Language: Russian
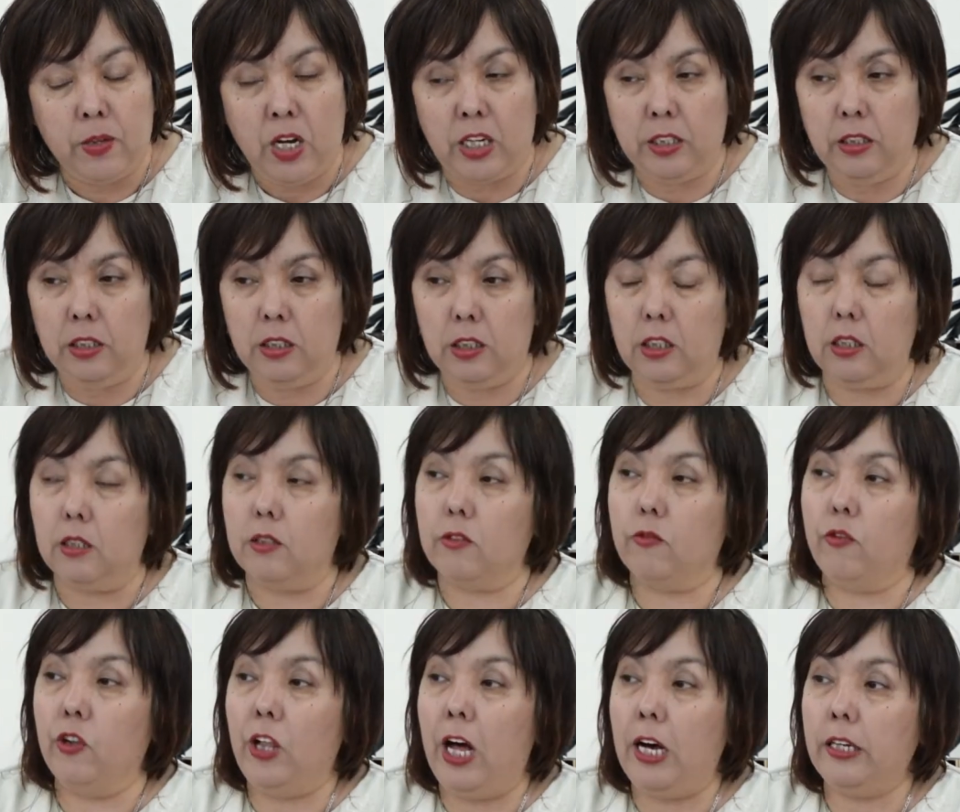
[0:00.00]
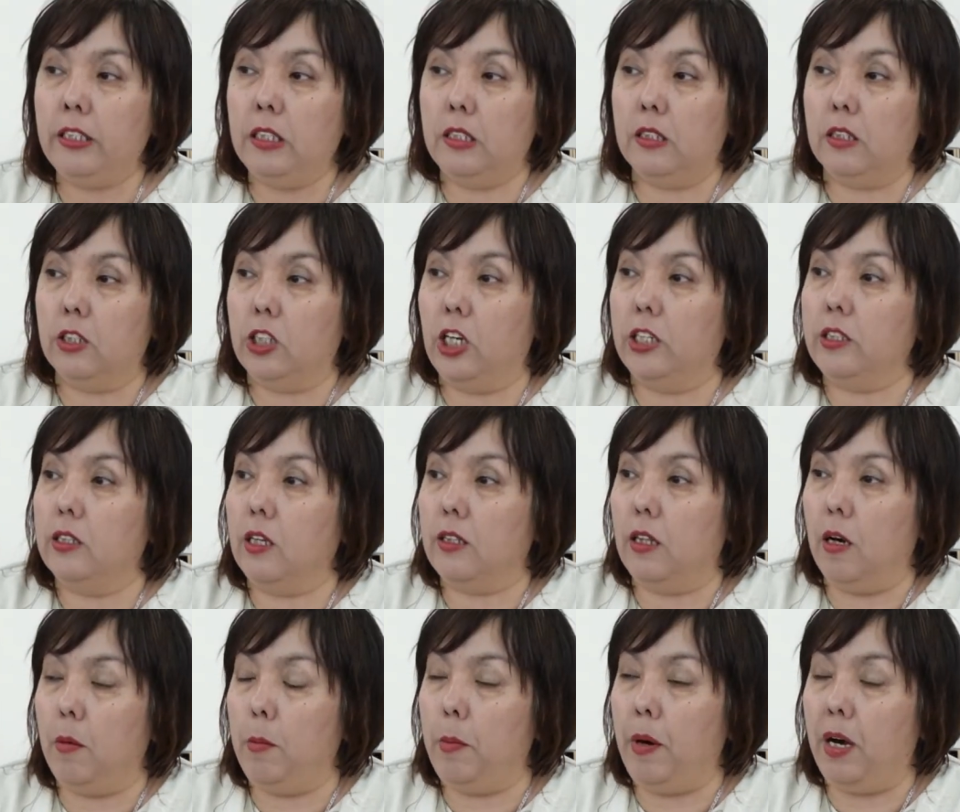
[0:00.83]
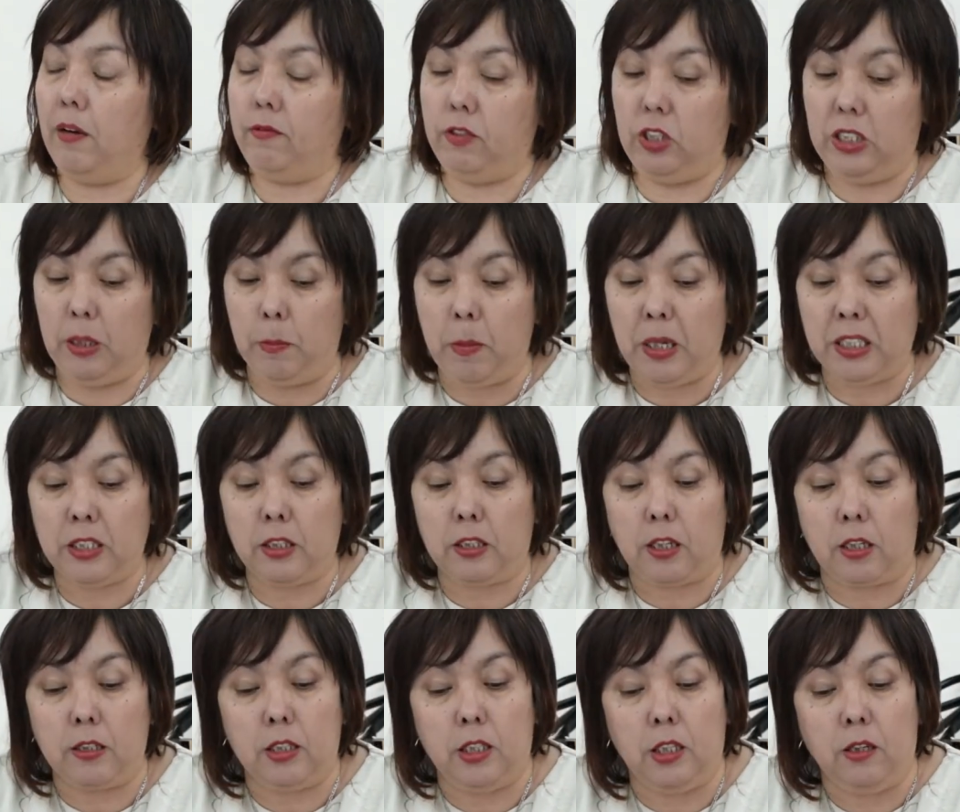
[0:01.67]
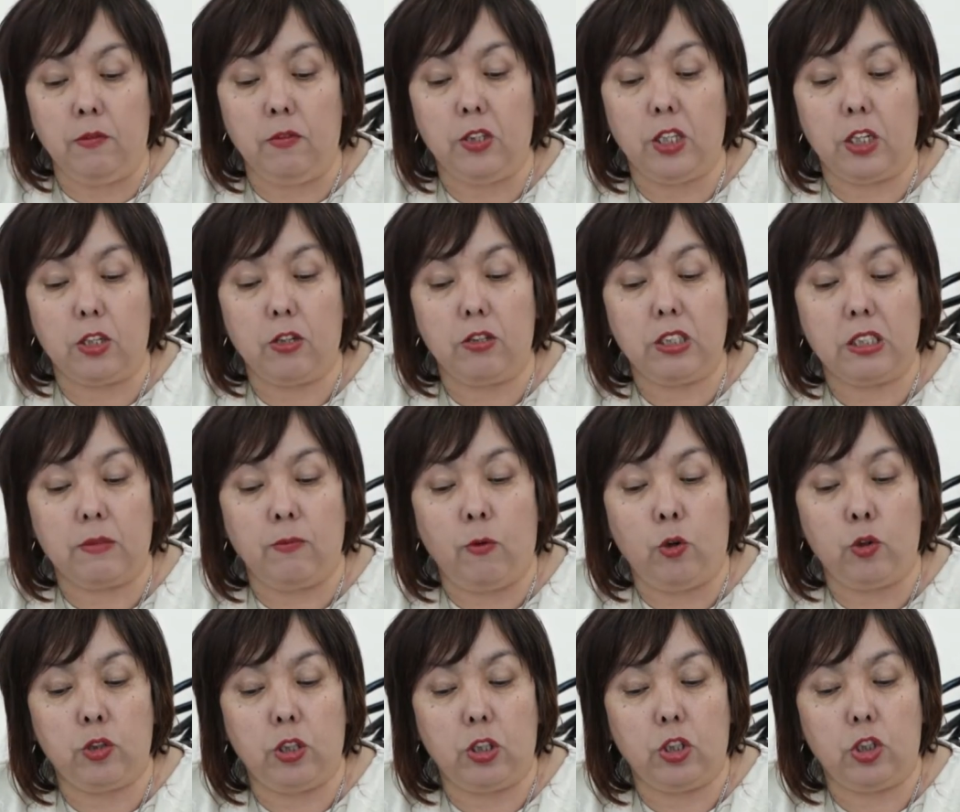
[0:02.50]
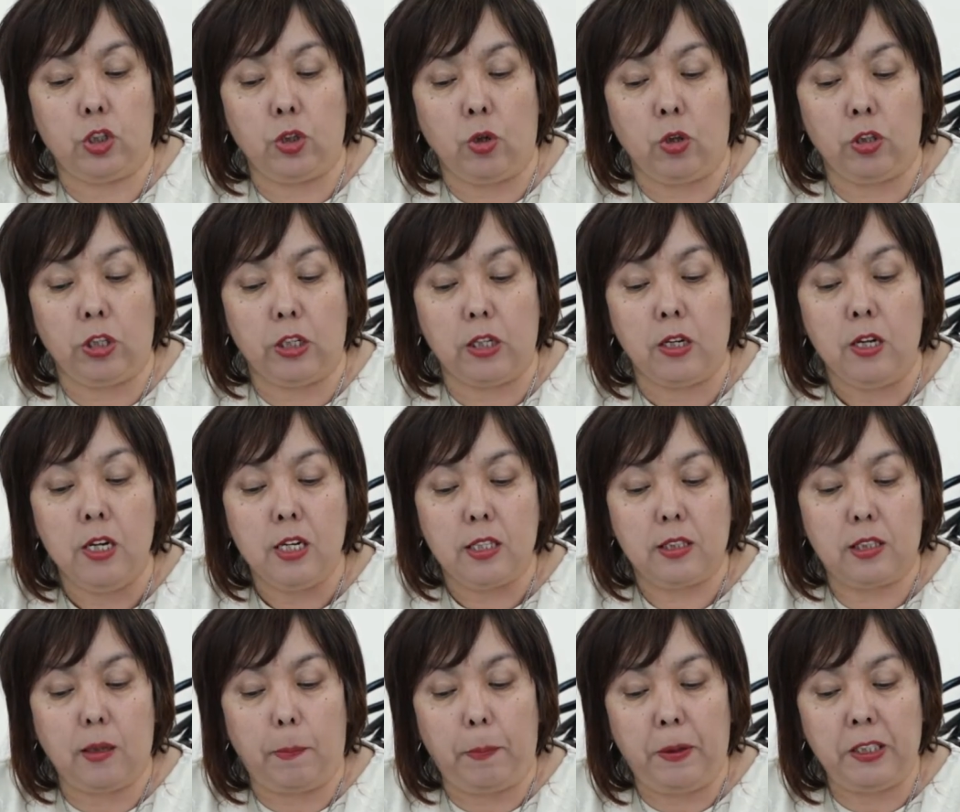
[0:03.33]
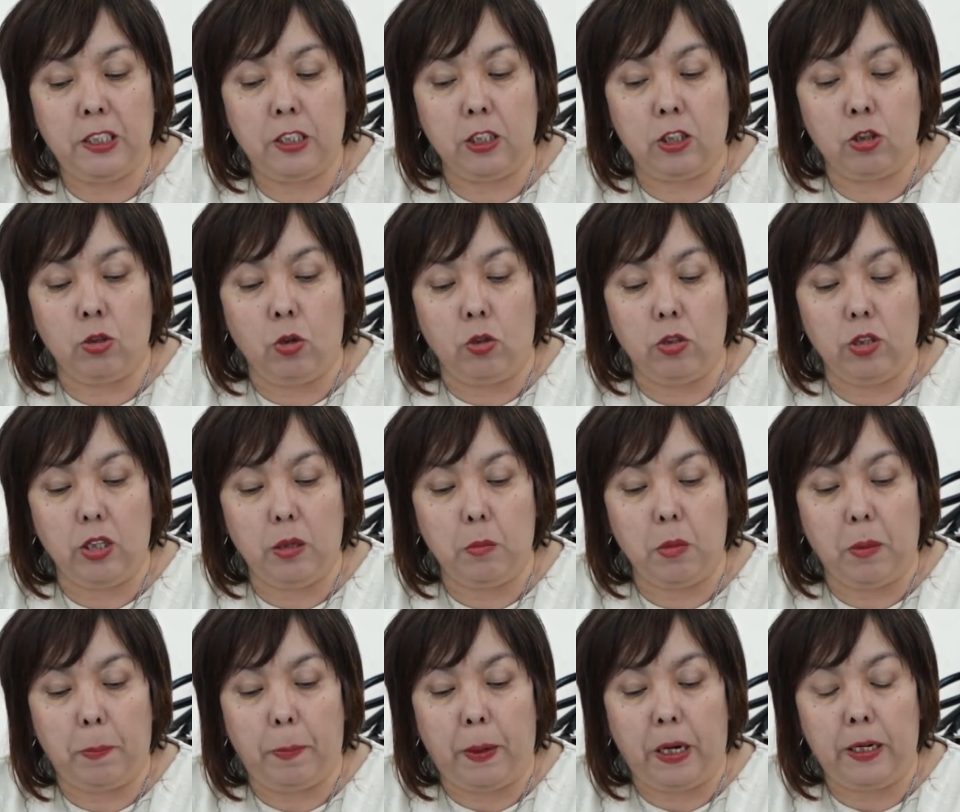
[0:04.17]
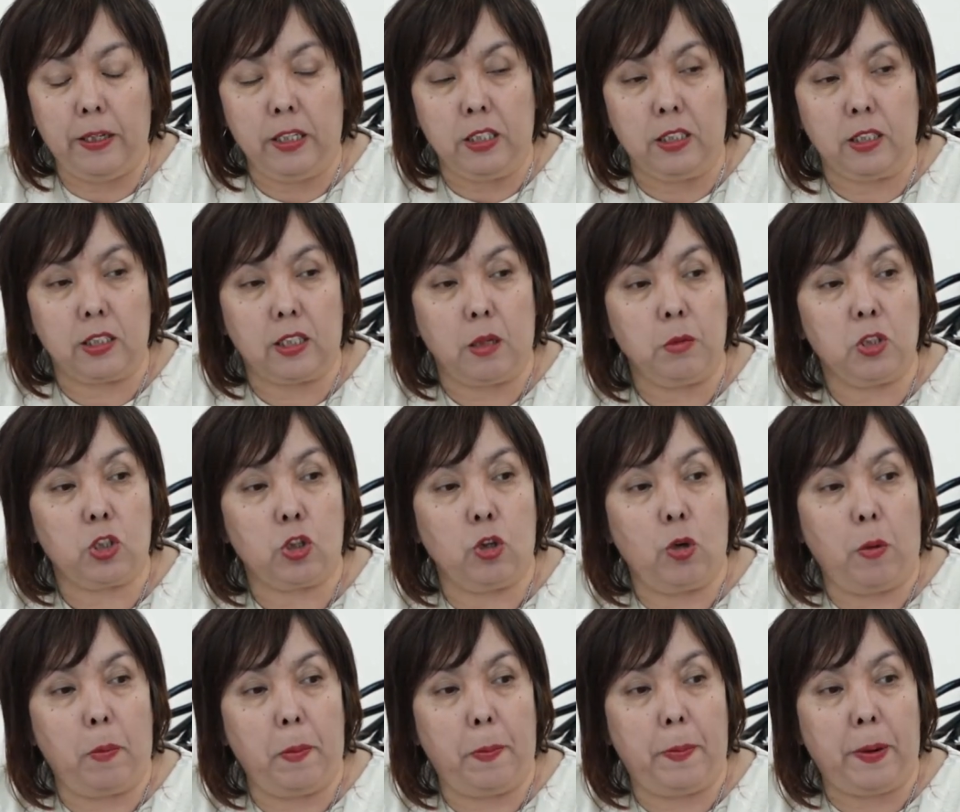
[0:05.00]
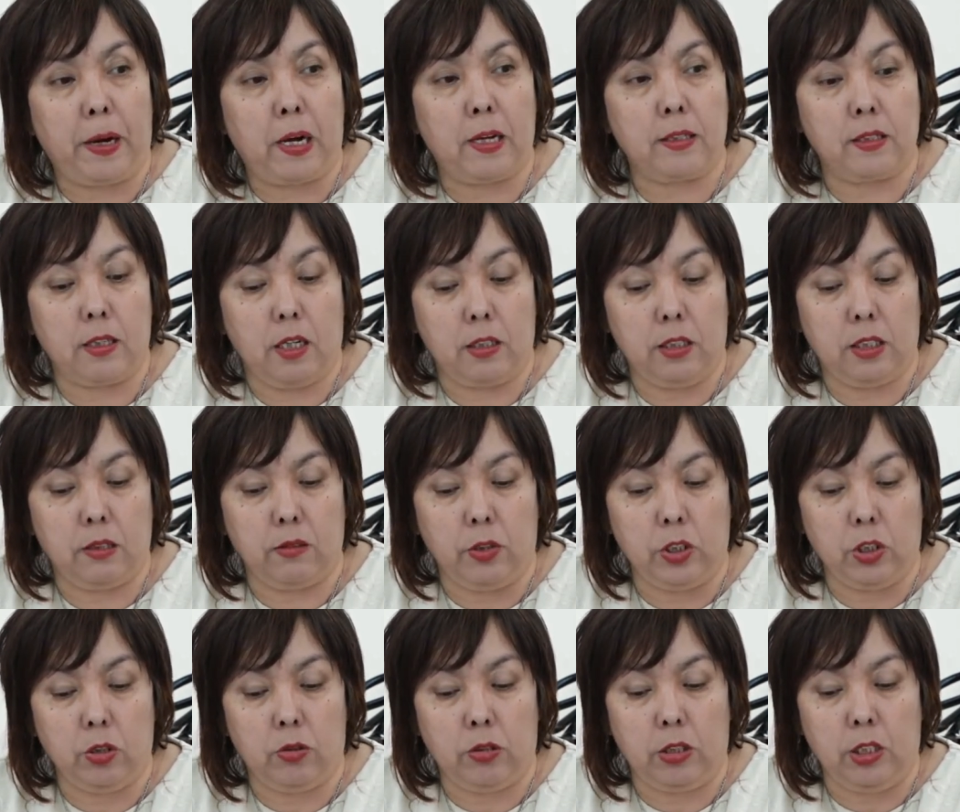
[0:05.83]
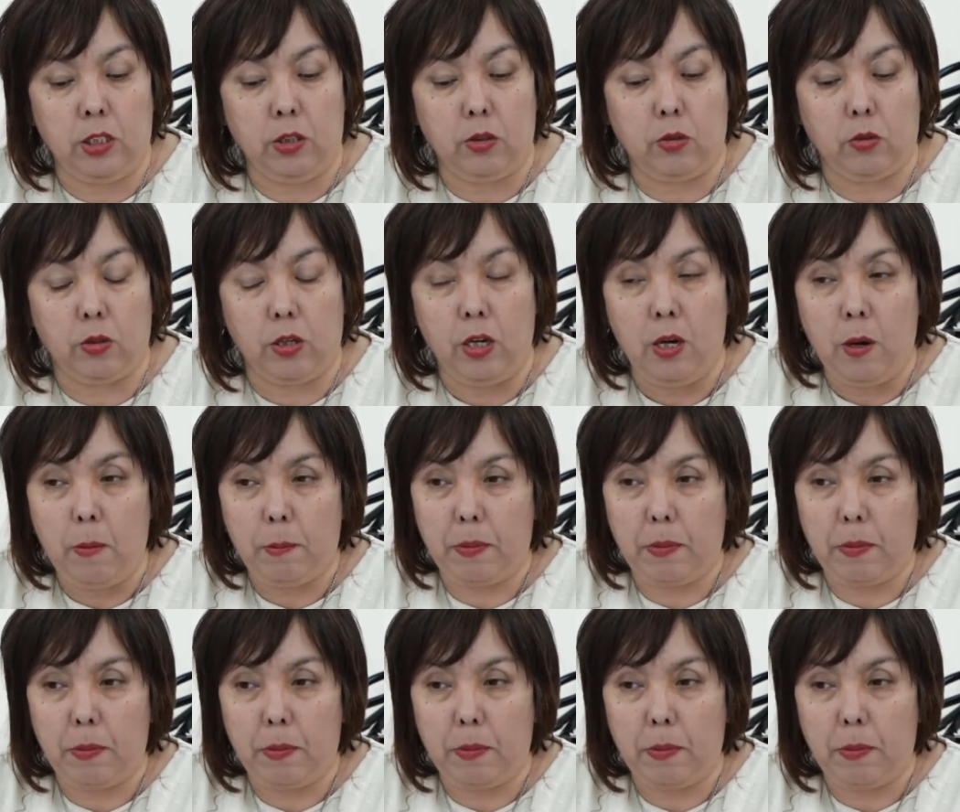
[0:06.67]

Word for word: Они, власть, сейчас Атамбаб, демонстративно сводит счеты с оппозиционными политиками, чтобы показать свою силу,